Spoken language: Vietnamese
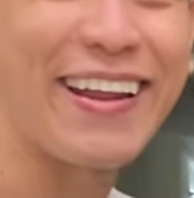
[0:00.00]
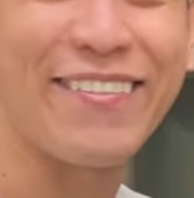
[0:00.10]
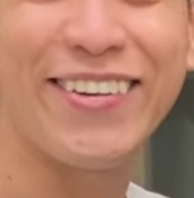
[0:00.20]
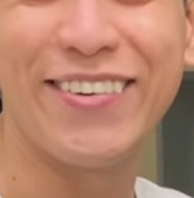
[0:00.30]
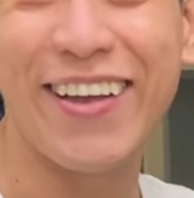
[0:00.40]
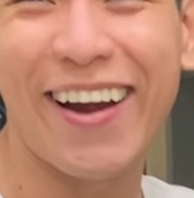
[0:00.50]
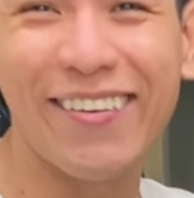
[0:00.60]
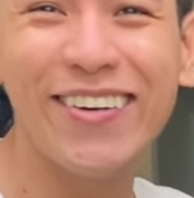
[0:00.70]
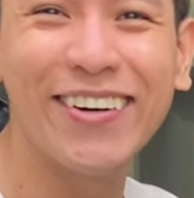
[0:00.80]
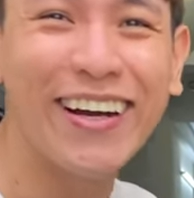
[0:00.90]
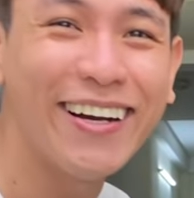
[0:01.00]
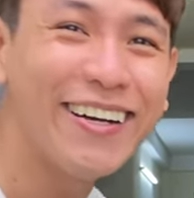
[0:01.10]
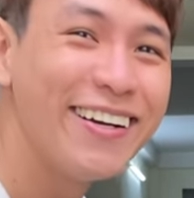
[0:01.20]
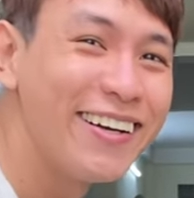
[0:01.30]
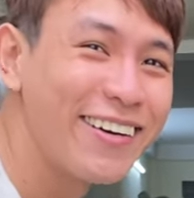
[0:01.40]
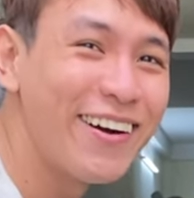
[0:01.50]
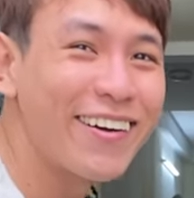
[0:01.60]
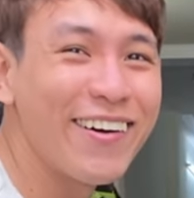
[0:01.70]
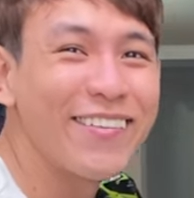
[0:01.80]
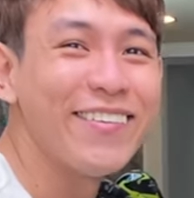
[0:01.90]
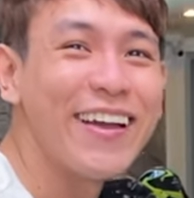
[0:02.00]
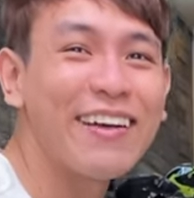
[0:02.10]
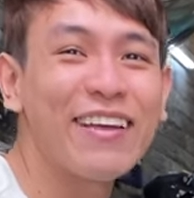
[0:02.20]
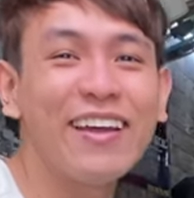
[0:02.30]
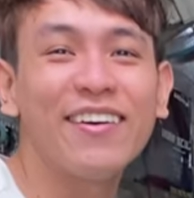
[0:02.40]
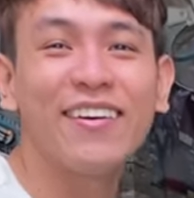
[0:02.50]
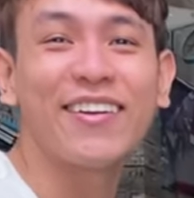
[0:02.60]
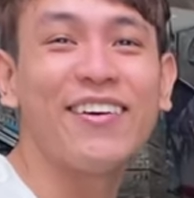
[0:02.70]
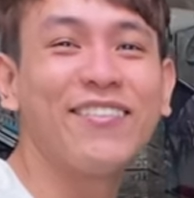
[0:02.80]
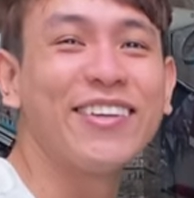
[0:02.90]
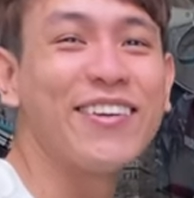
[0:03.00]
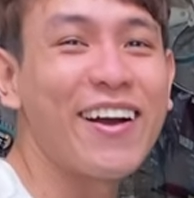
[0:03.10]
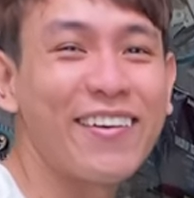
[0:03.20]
là giống siêu nhân lắm luôn á Đúng không? Đúng không? Thấy không? Giống siêu